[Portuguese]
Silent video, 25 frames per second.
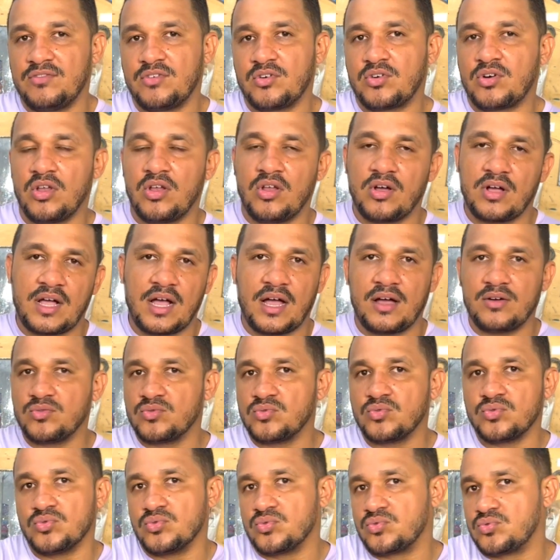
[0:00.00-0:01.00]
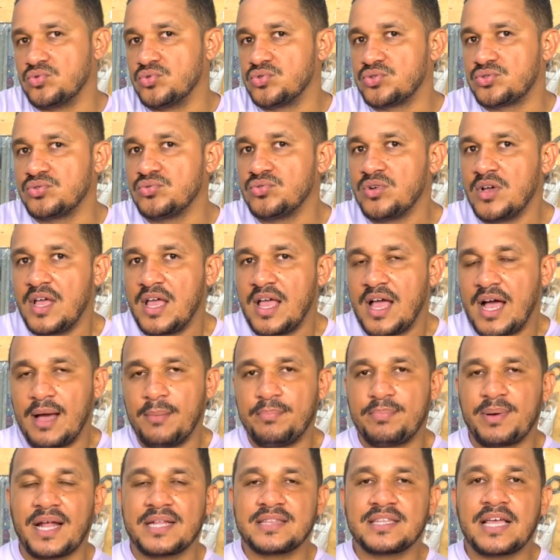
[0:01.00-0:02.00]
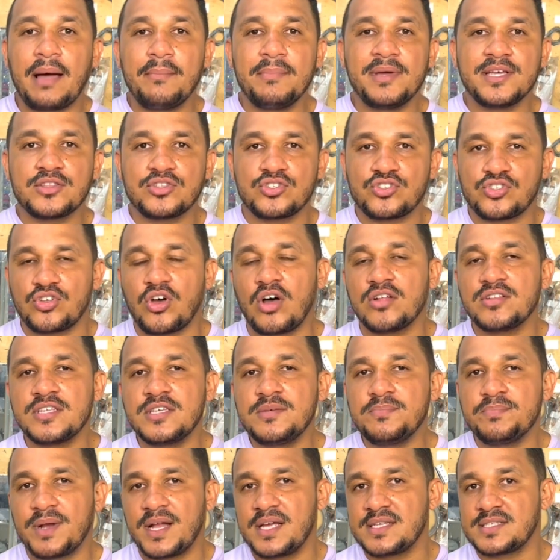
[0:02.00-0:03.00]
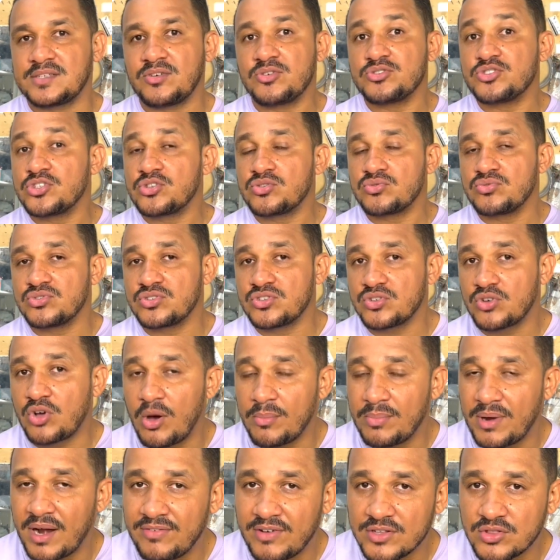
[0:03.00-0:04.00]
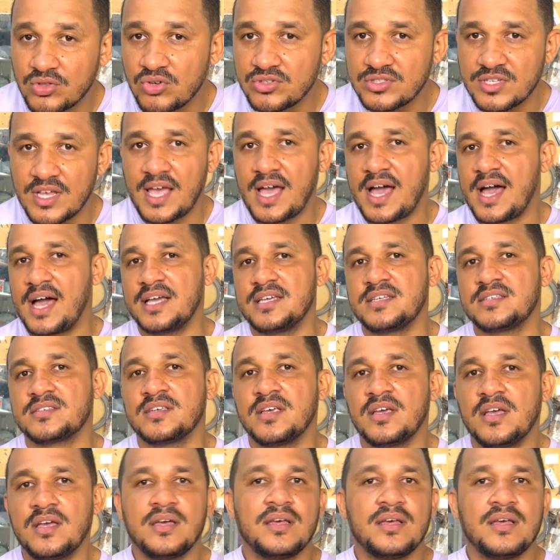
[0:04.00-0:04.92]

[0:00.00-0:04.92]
Eu colocava o, custo eh, praticamente só de impressão, a gente custo, cobrava dois reais.